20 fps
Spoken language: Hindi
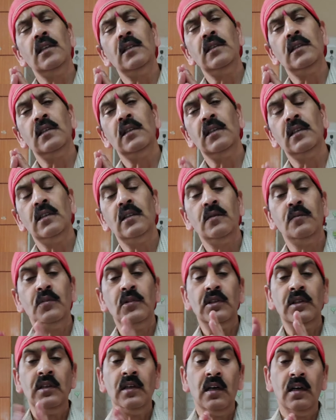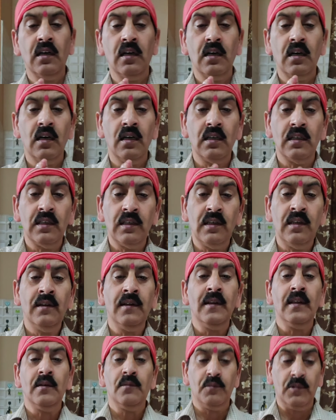अजर बिहारी
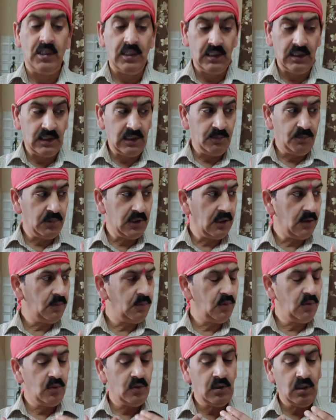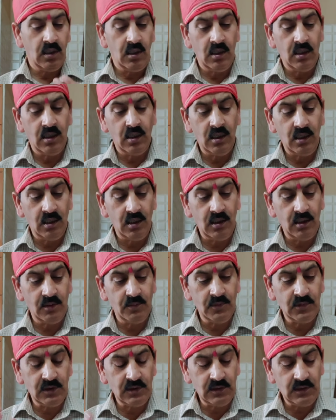मेरे प्रभु
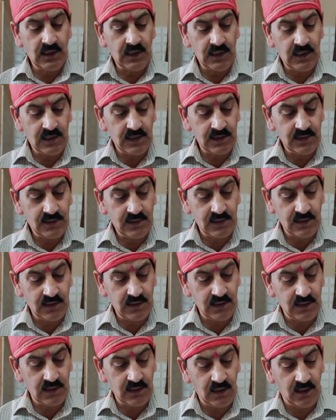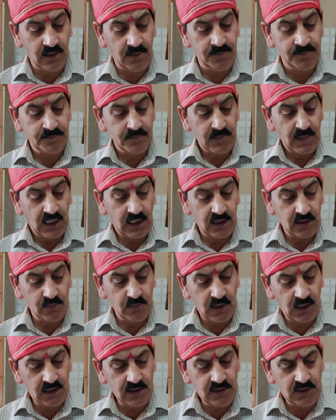राम जय श्री राम
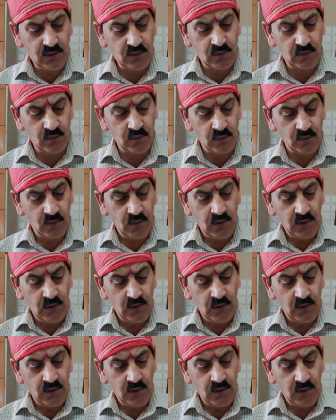हनुमान जी को